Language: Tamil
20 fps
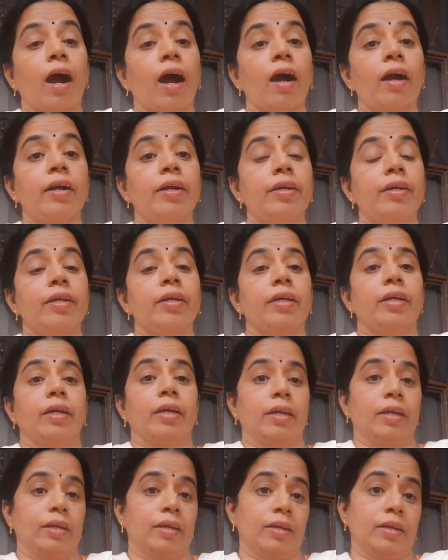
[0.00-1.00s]
ஆடு
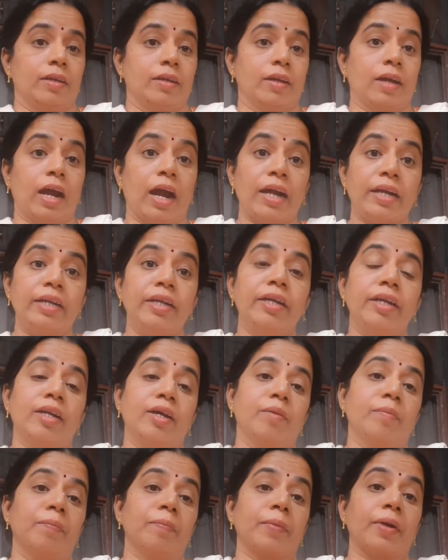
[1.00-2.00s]

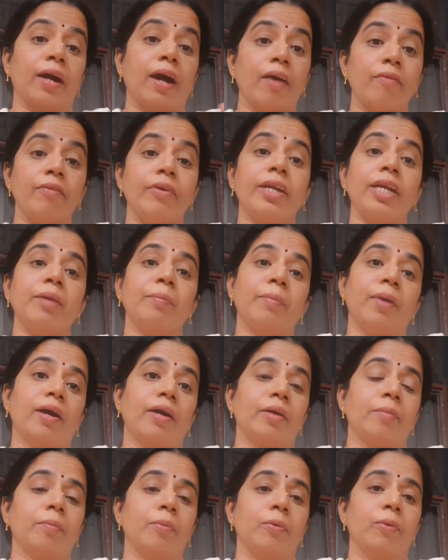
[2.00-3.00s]
அன்னம்
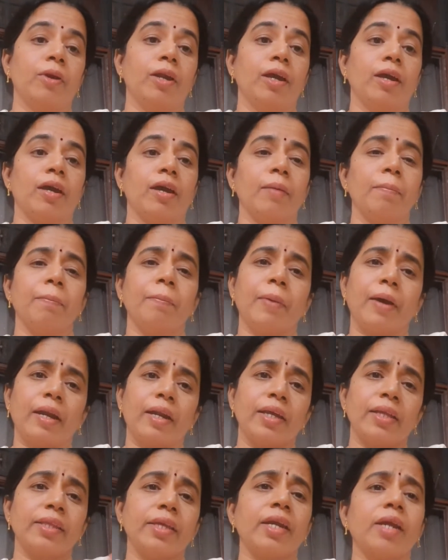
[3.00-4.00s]
கவரிமான் போல
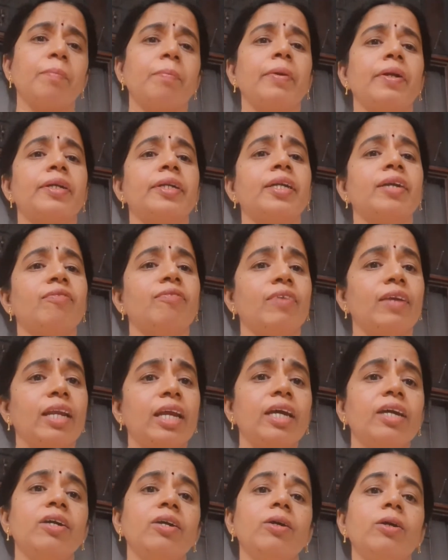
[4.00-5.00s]
பலதரப்பட்ட
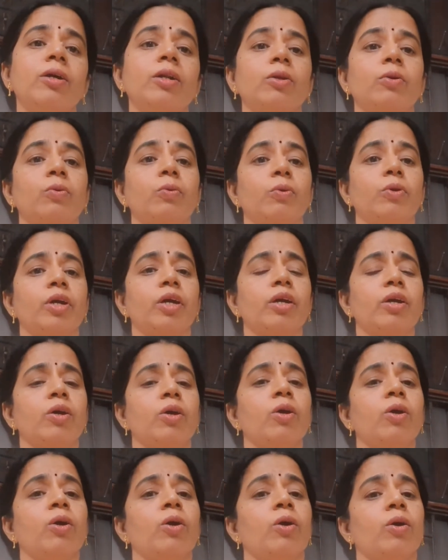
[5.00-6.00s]
விலங்குகள் கூட
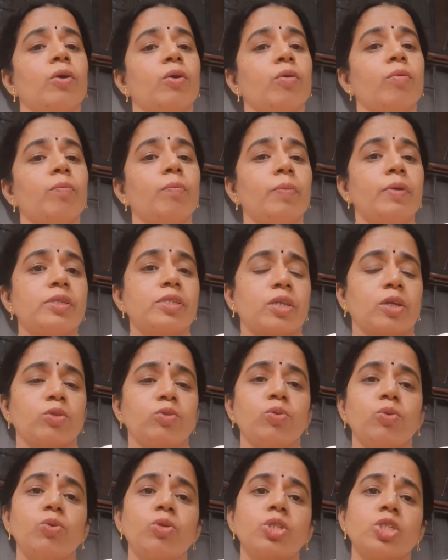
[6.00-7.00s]
ரொம்ப
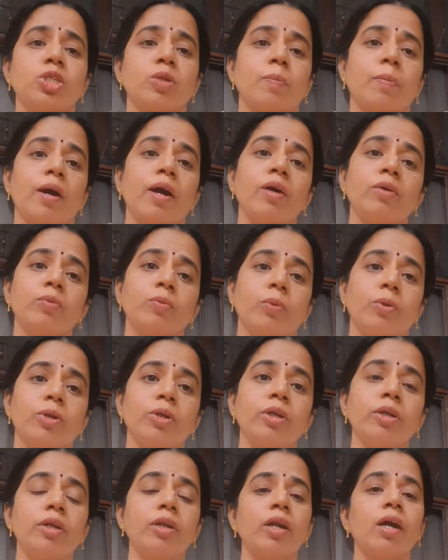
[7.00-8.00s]
சந்தோஷமா
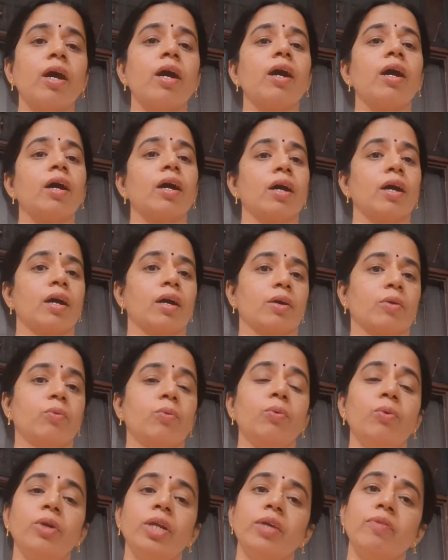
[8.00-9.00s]
ஒன்னா
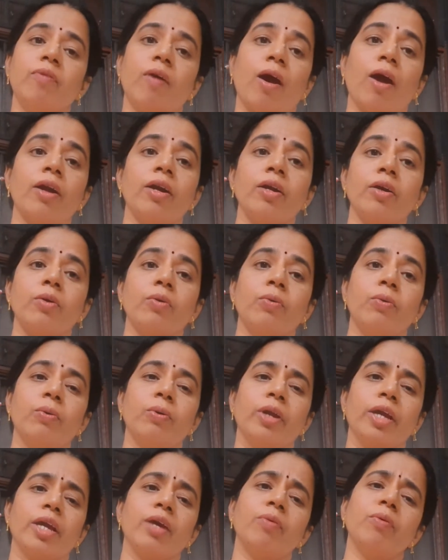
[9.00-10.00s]
கூடி
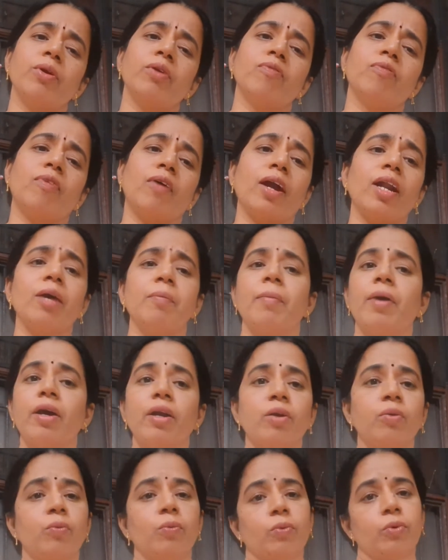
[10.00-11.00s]
வாழக்கூடிய ஒரு
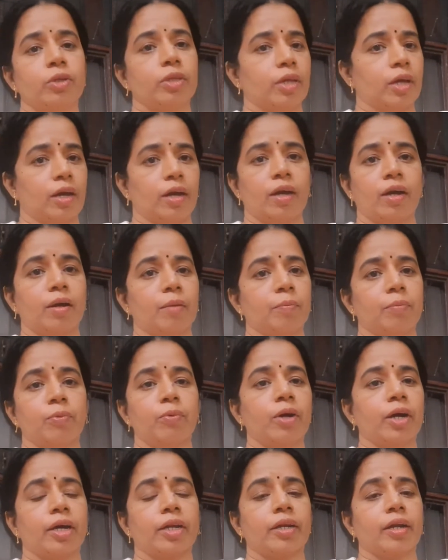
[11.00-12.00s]
வளமான ஊர் தான்
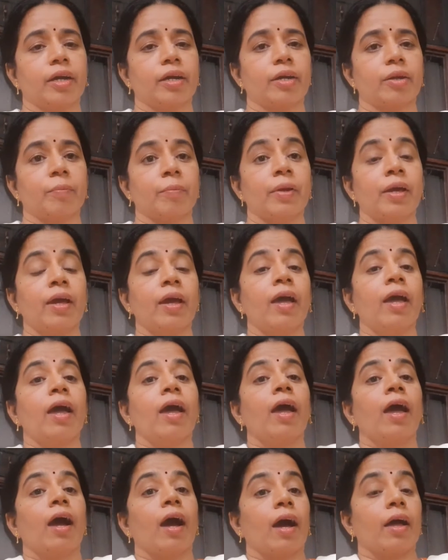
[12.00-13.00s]
புகார் நகரம்
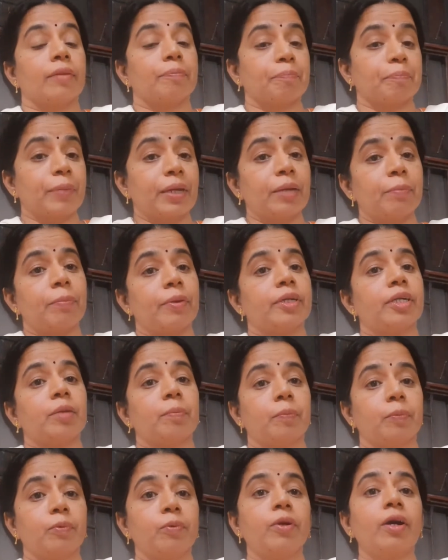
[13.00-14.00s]
அப்பேற்பட்ட
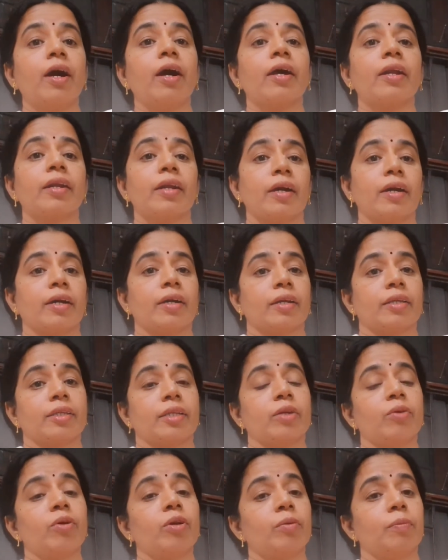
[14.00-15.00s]
புகார்
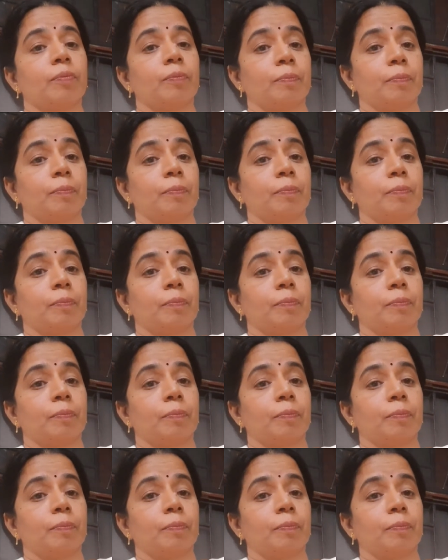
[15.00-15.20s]
நகரத்தில் ஒரு